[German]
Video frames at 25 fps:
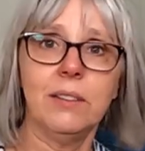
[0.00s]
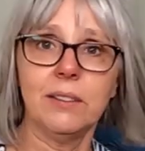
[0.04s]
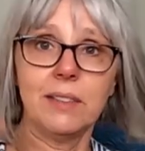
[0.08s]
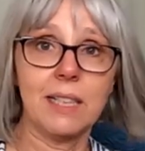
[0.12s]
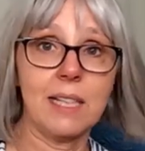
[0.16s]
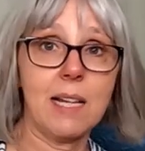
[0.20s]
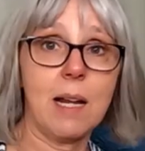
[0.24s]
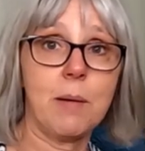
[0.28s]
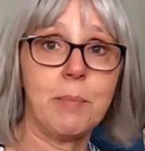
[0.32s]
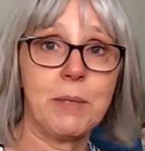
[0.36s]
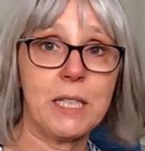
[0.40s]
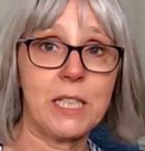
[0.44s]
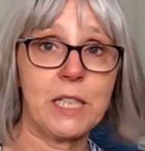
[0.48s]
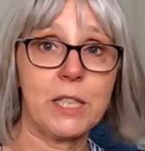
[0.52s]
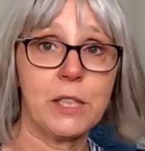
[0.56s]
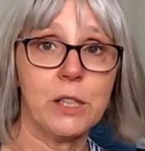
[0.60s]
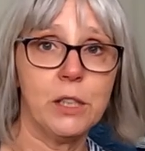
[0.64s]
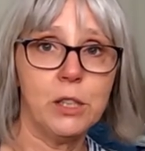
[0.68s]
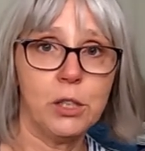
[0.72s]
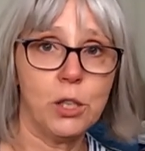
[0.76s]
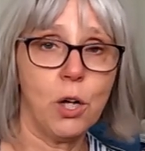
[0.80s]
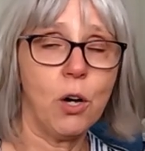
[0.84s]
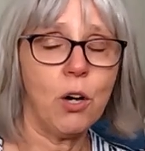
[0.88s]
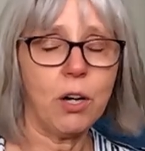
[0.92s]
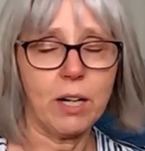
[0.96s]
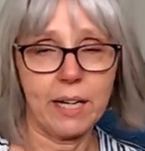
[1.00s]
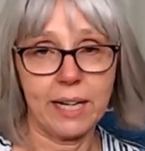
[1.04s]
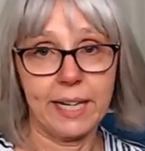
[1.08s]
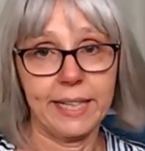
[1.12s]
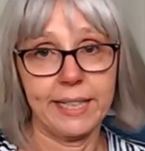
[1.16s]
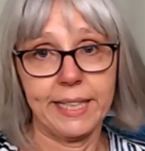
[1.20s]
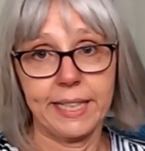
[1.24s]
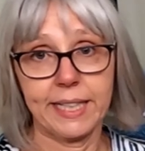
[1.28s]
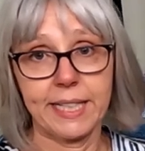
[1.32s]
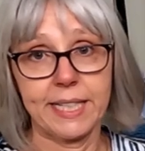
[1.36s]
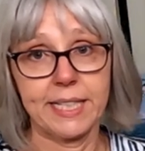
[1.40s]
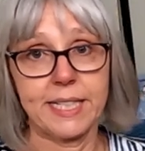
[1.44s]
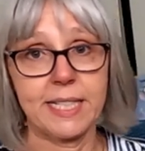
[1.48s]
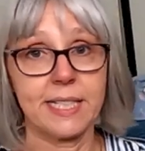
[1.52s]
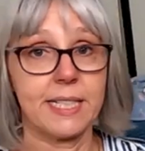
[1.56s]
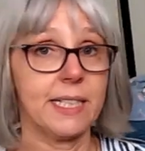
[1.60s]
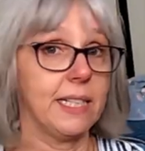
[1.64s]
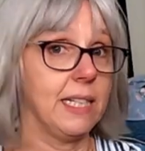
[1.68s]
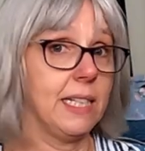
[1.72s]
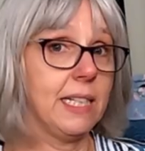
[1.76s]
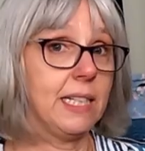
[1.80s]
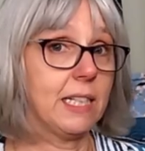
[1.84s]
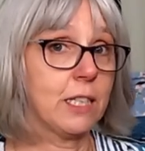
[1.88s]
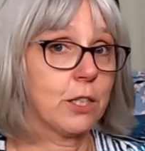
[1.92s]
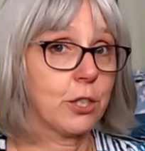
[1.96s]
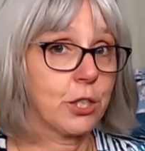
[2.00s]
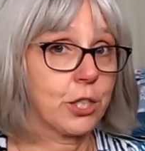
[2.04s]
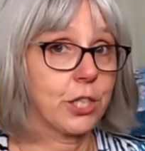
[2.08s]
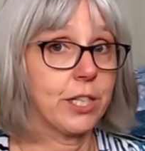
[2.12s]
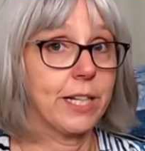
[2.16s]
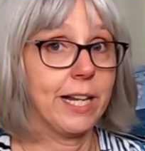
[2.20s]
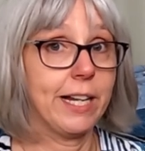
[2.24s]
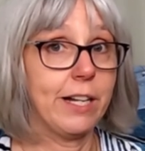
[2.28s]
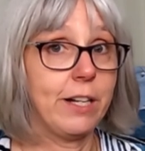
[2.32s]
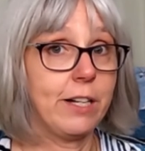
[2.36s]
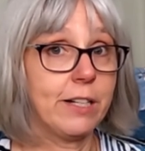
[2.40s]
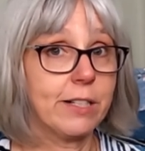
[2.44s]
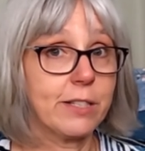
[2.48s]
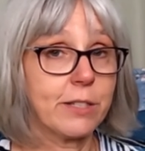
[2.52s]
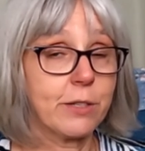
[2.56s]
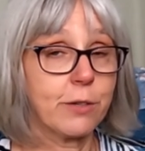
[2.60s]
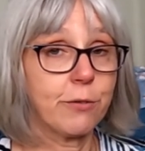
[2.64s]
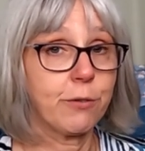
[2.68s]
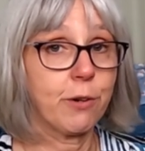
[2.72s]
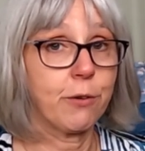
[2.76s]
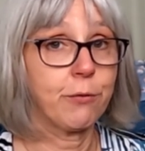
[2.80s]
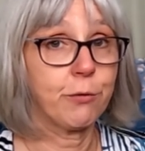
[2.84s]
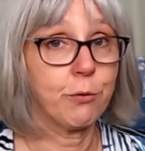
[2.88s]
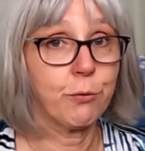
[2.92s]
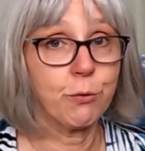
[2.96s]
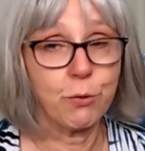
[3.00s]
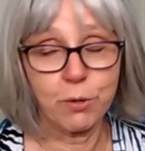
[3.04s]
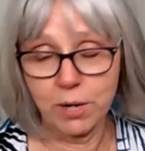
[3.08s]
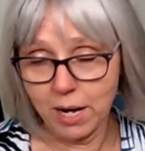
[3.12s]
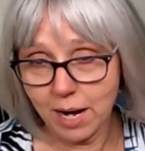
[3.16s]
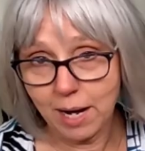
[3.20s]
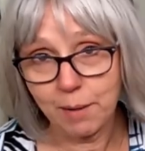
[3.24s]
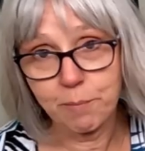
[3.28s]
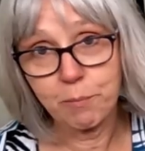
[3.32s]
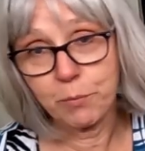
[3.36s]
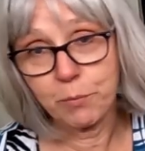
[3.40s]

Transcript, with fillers: Und dann habe ich noch eine Kiste, die ich schnell zur Verfügung